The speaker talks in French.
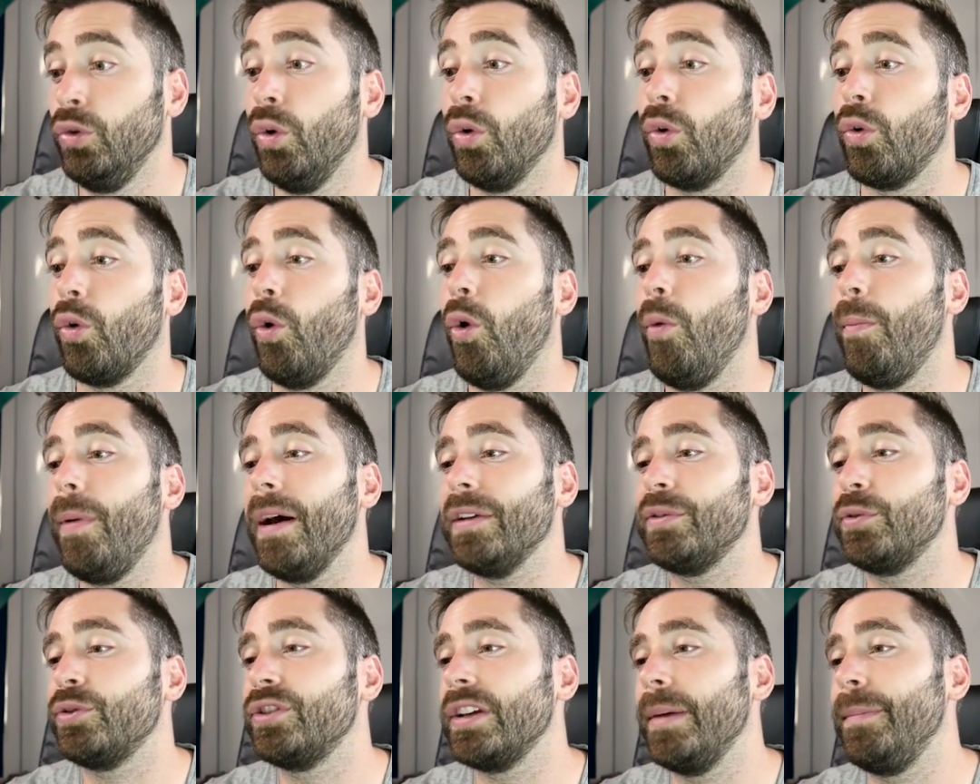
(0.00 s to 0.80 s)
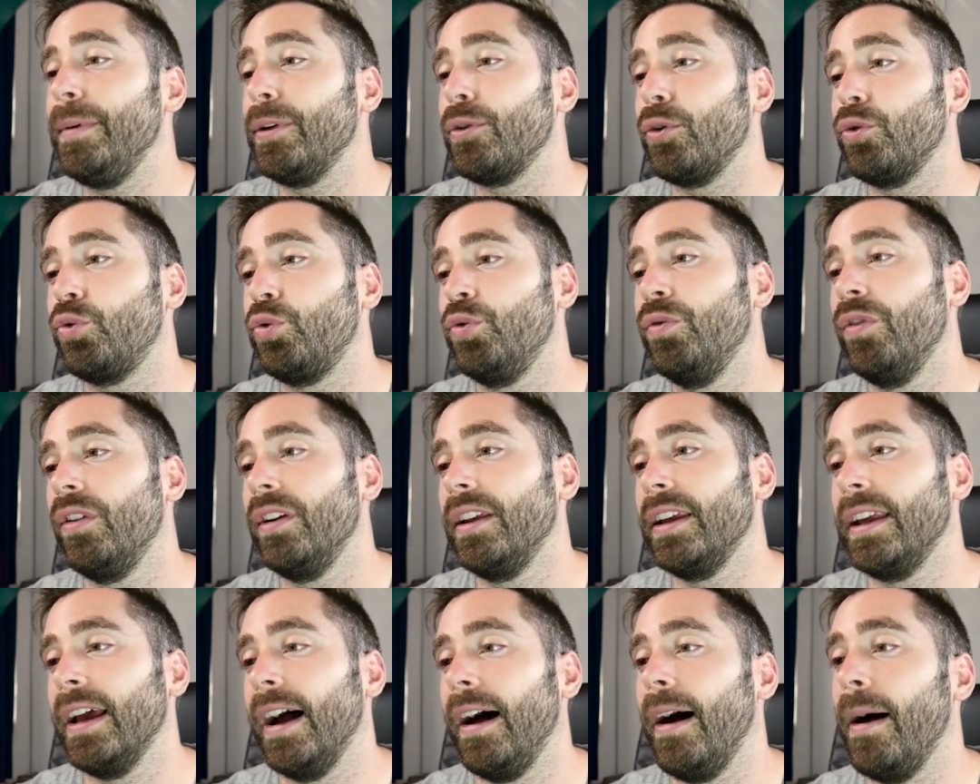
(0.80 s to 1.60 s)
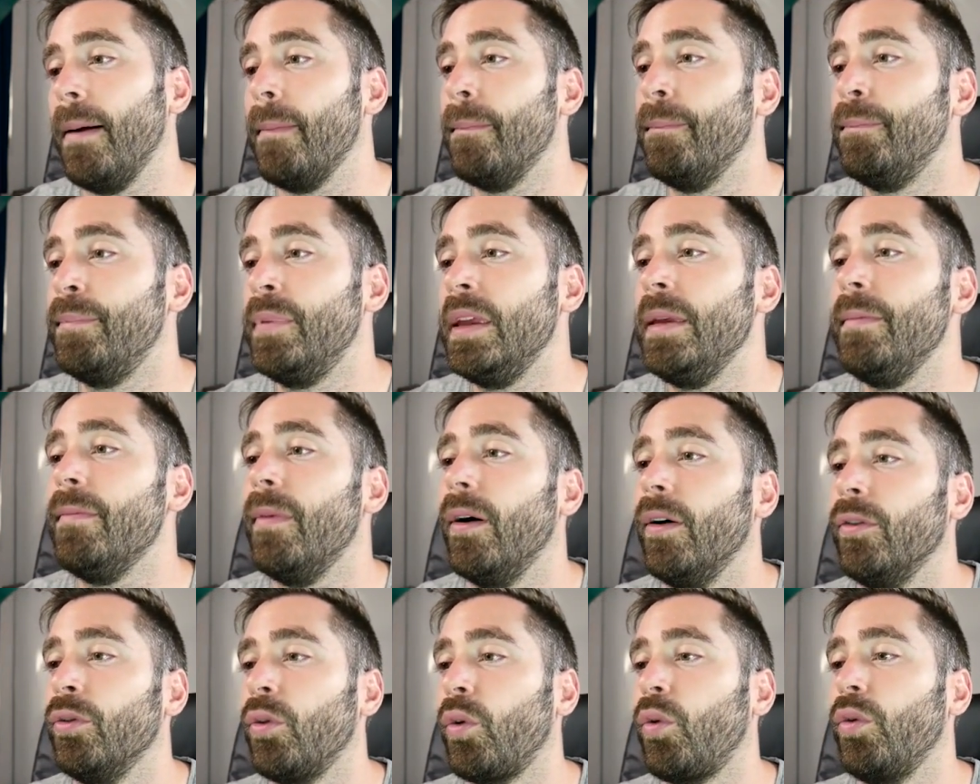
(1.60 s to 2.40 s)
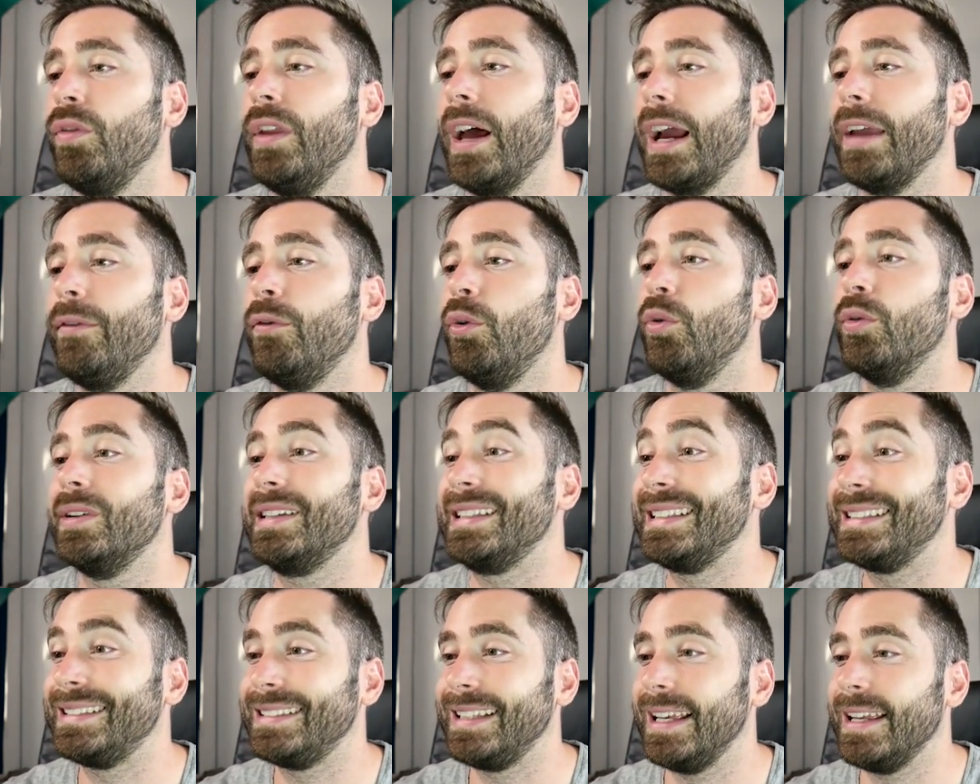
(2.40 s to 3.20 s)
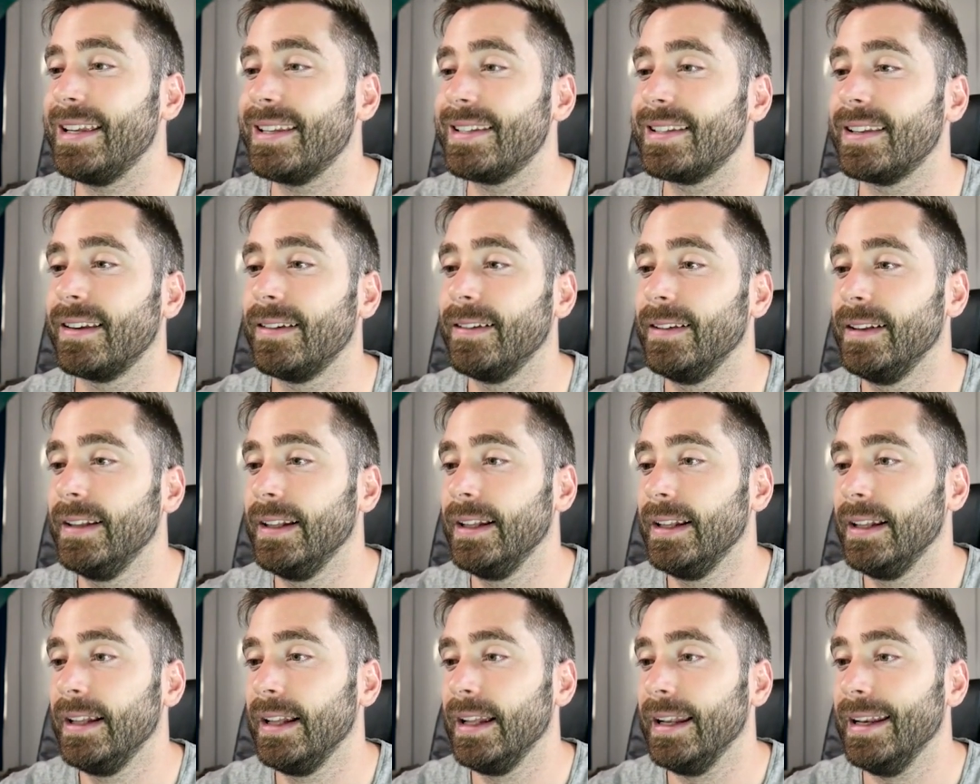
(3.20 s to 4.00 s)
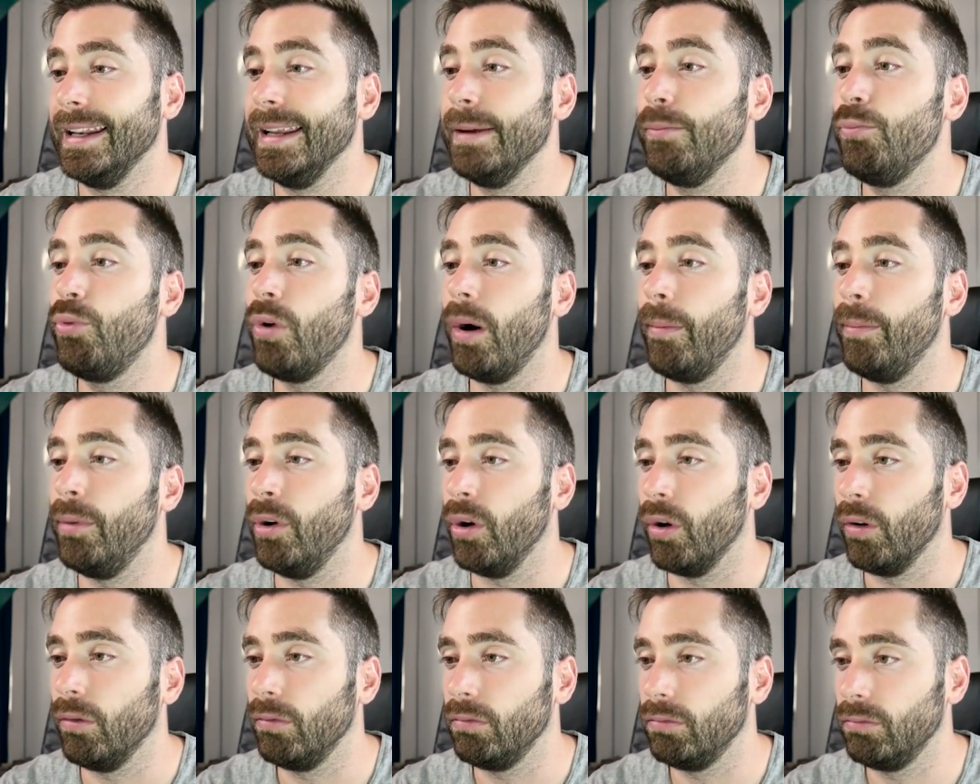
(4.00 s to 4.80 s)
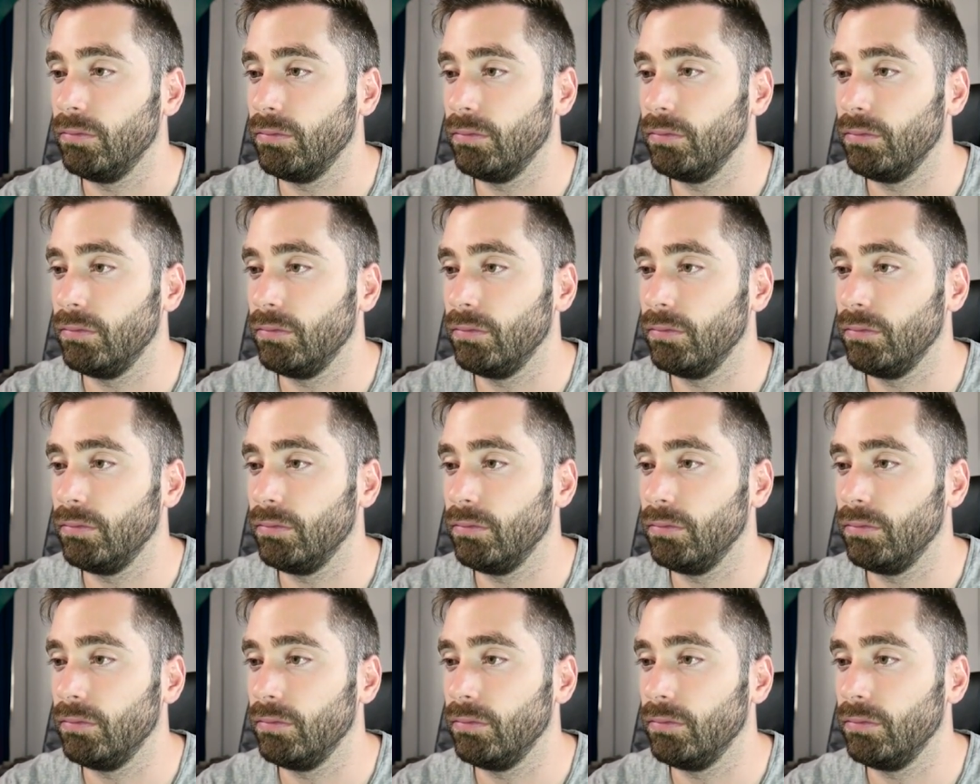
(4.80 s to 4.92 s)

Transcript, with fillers: Donc on passe au chapitre suivant les gars. Bim, donc on arrive au 16. Les bois blancs.